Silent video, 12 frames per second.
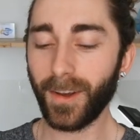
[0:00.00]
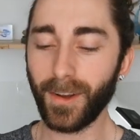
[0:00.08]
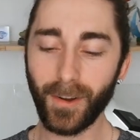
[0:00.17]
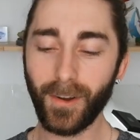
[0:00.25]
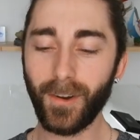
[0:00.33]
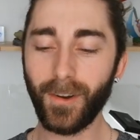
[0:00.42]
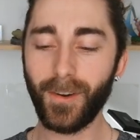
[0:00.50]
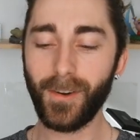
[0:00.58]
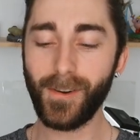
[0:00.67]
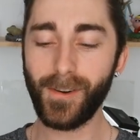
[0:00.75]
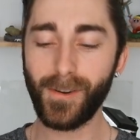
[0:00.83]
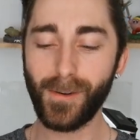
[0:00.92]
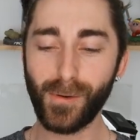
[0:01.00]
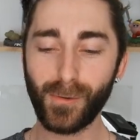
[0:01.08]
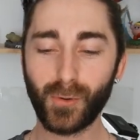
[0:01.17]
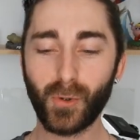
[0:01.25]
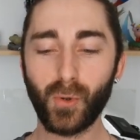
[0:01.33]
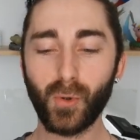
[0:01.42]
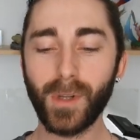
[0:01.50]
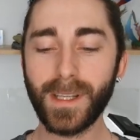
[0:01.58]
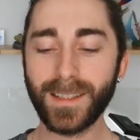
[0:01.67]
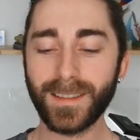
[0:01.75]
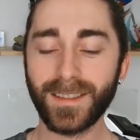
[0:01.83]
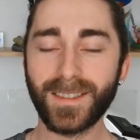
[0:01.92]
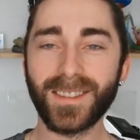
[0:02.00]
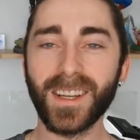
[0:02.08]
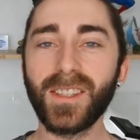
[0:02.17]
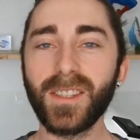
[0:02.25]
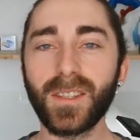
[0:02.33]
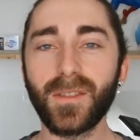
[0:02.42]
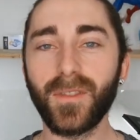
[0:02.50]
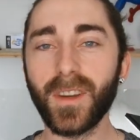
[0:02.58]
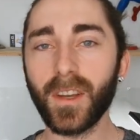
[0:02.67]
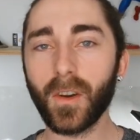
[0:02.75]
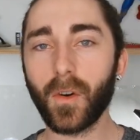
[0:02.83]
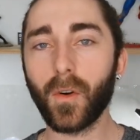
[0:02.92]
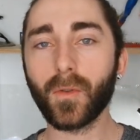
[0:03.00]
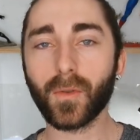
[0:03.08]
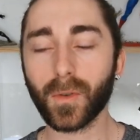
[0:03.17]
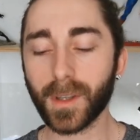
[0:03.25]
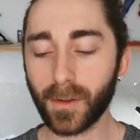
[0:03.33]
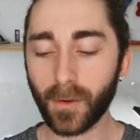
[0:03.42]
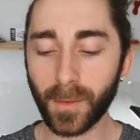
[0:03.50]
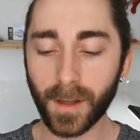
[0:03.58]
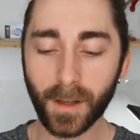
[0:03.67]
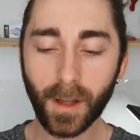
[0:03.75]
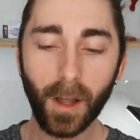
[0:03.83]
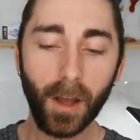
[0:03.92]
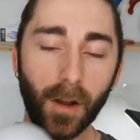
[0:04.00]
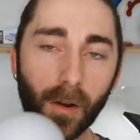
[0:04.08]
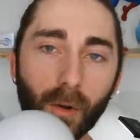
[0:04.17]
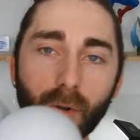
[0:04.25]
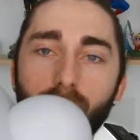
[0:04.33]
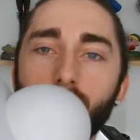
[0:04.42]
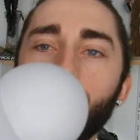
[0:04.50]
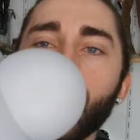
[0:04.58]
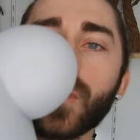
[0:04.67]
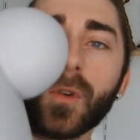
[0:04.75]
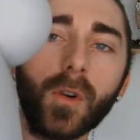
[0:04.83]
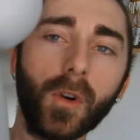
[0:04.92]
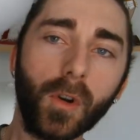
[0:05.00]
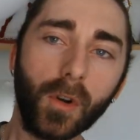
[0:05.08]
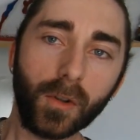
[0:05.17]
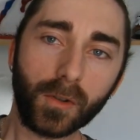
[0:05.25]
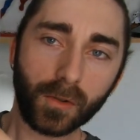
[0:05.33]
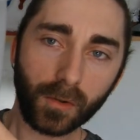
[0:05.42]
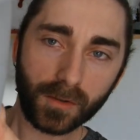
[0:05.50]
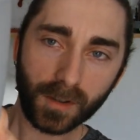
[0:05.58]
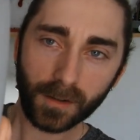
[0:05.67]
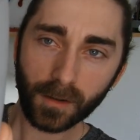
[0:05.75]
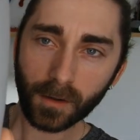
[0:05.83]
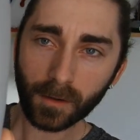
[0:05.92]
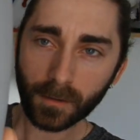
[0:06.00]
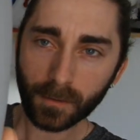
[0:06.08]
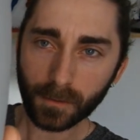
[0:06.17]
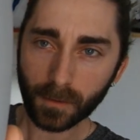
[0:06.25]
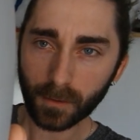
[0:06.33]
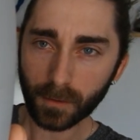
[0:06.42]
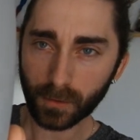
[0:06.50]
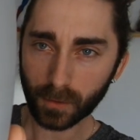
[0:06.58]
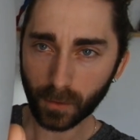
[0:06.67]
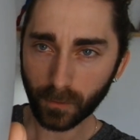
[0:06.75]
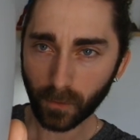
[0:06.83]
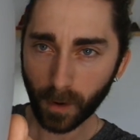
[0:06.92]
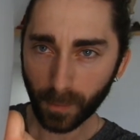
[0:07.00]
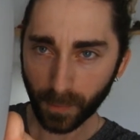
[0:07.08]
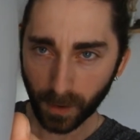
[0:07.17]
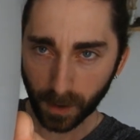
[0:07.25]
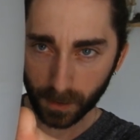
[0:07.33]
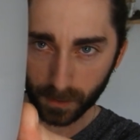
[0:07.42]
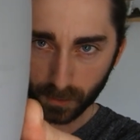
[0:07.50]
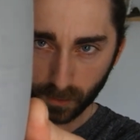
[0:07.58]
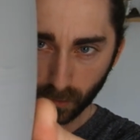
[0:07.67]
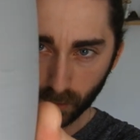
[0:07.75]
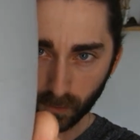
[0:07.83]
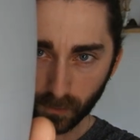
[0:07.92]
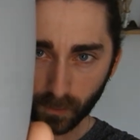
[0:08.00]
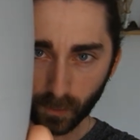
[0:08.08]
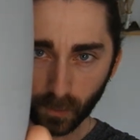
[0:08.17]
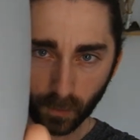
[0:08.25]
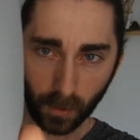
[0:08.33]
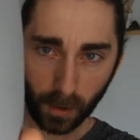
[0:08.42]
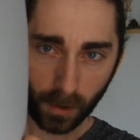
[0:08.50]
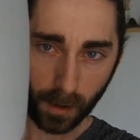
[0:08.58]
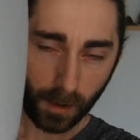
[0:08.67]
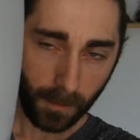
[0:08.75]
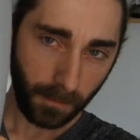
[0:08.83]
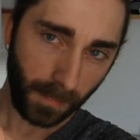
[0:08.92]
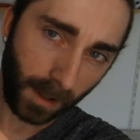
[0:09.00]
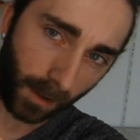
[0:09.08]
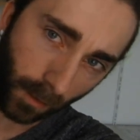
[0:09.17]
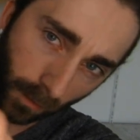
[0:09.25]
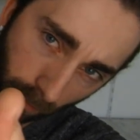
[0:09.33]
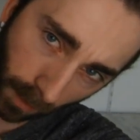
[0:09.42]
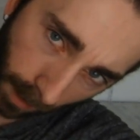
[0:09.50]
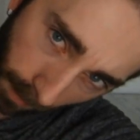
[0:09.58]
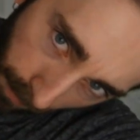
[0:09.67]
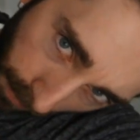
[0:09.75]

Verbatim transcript: Euh, je suis satisfait entre guillemets. Alors je vous montre ce que ça donne. Euh, je vois pas ce que je vous montre, mais on voit un